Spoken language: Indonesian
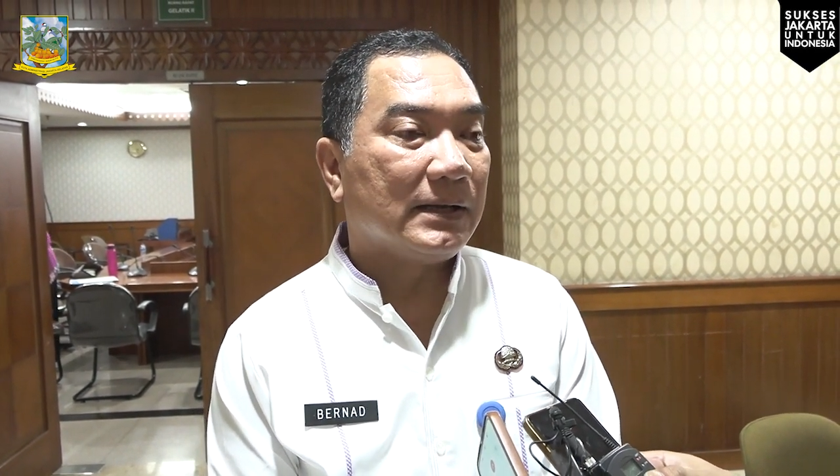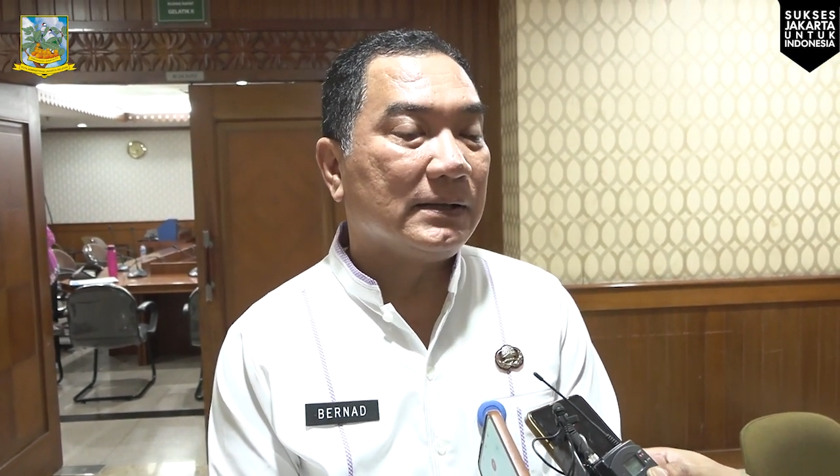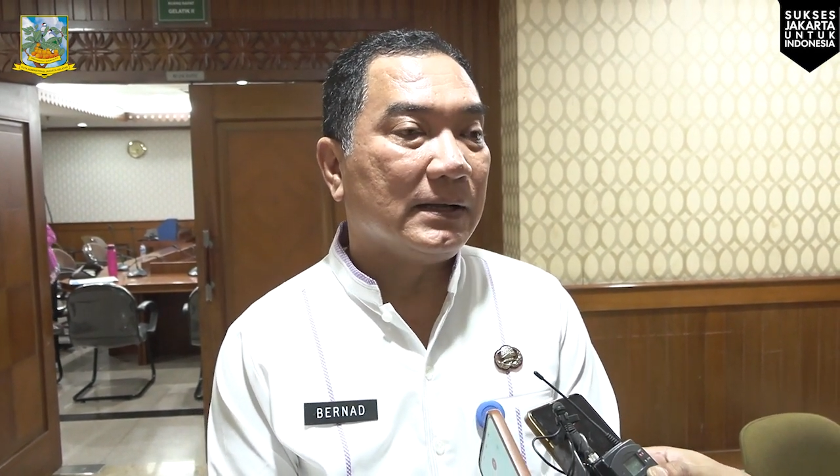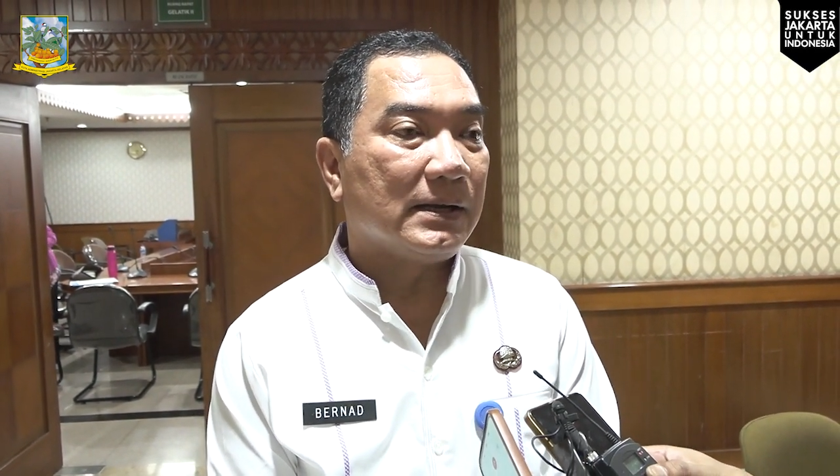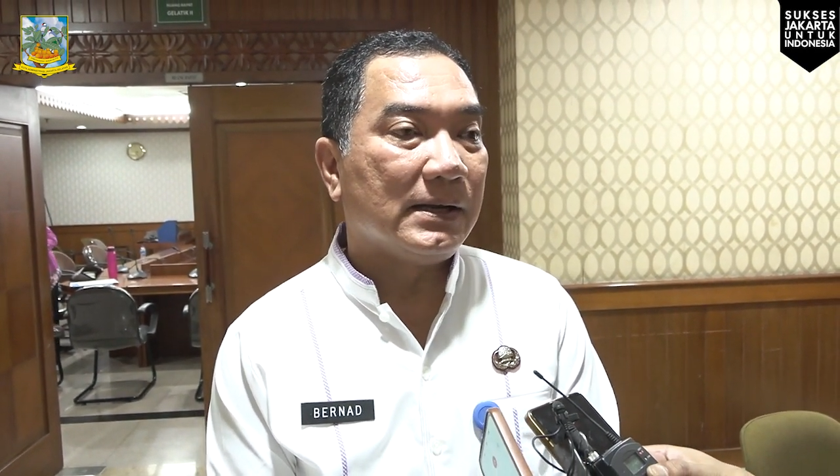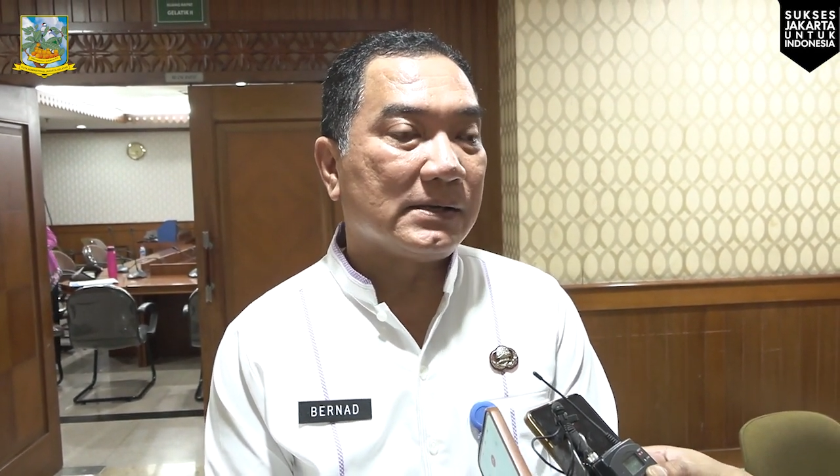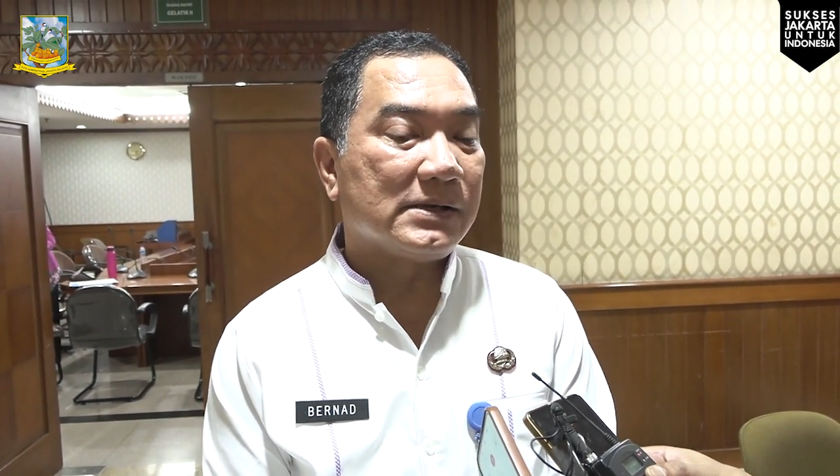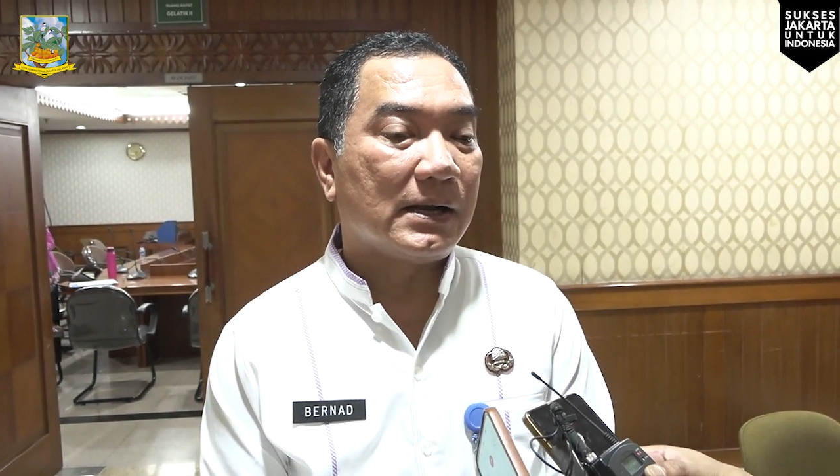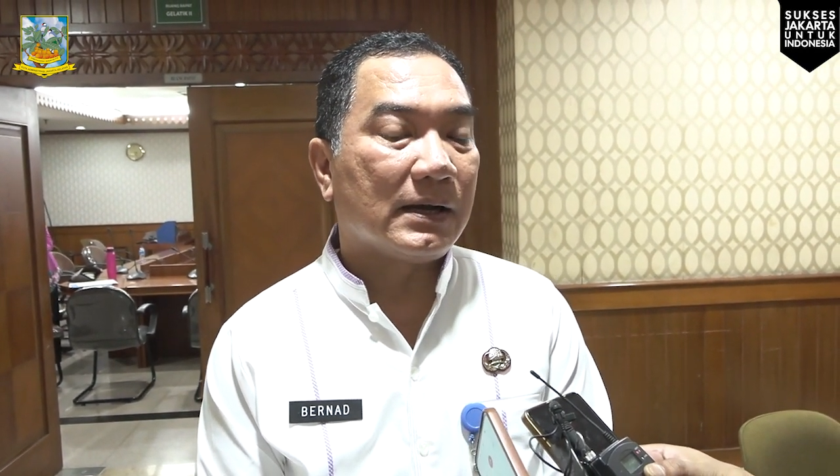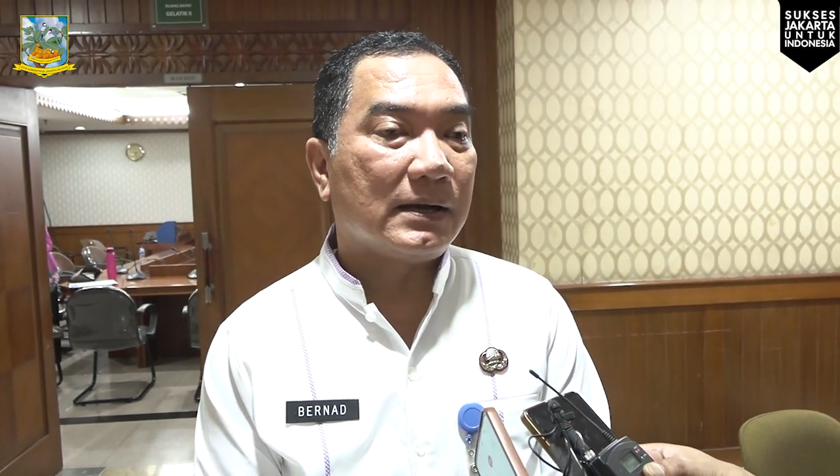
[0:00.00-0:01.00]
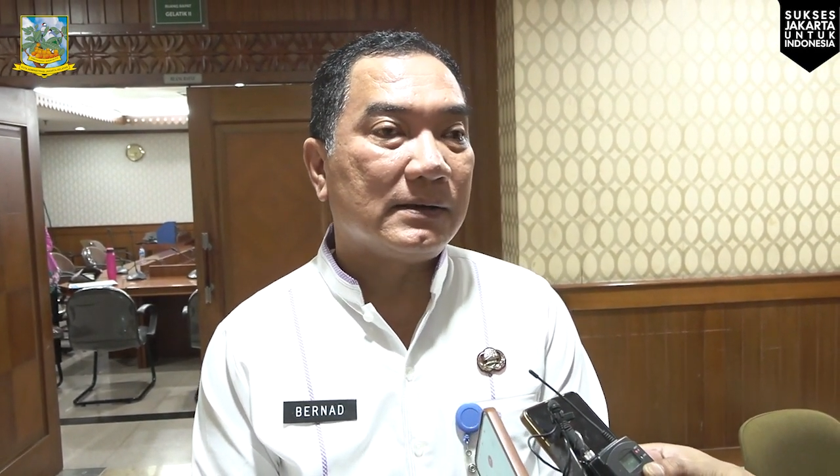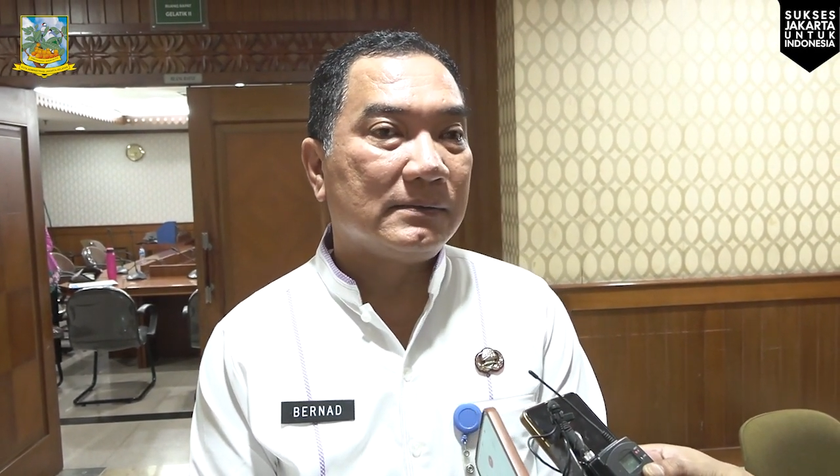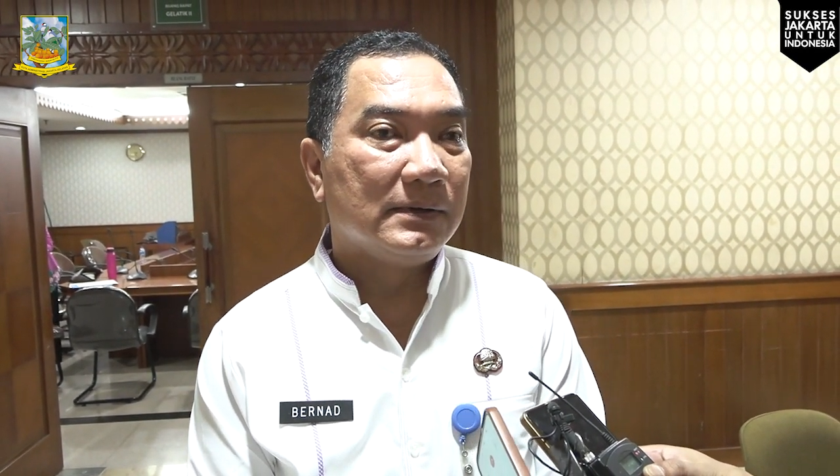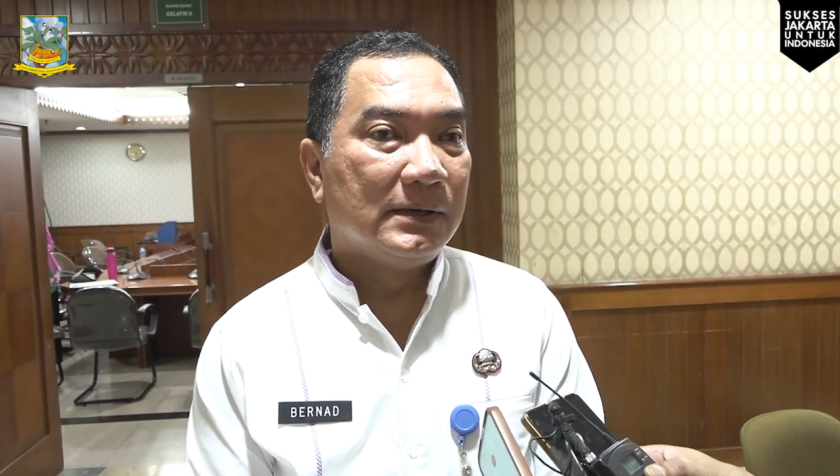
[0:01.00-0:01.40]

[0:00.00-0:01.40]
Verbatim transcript: Nanti direncanakan